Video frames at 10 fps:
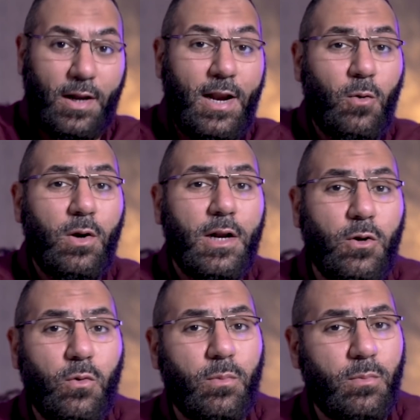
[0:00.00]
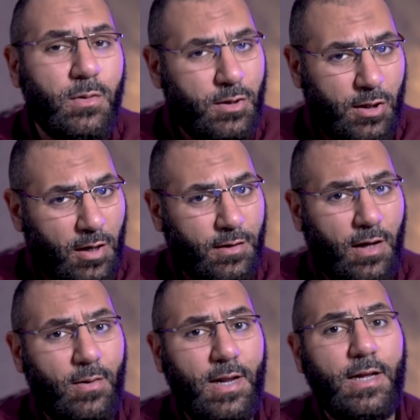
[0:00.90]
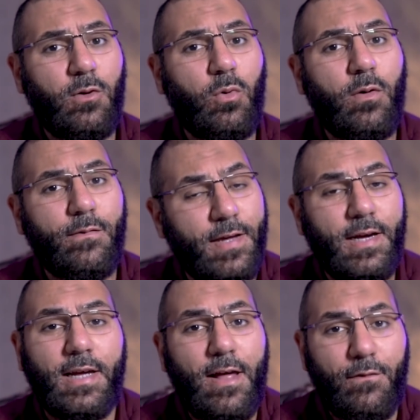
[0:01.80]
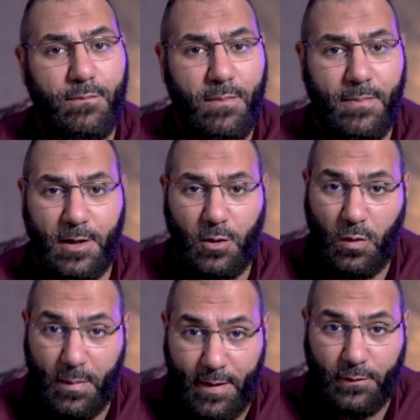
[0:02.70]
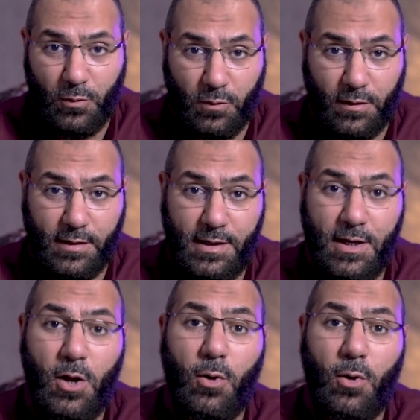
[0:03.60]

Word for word: وخلينا نقول انه مش خطا ولكن هو في خلاف ما بين العلماء في النقطه دي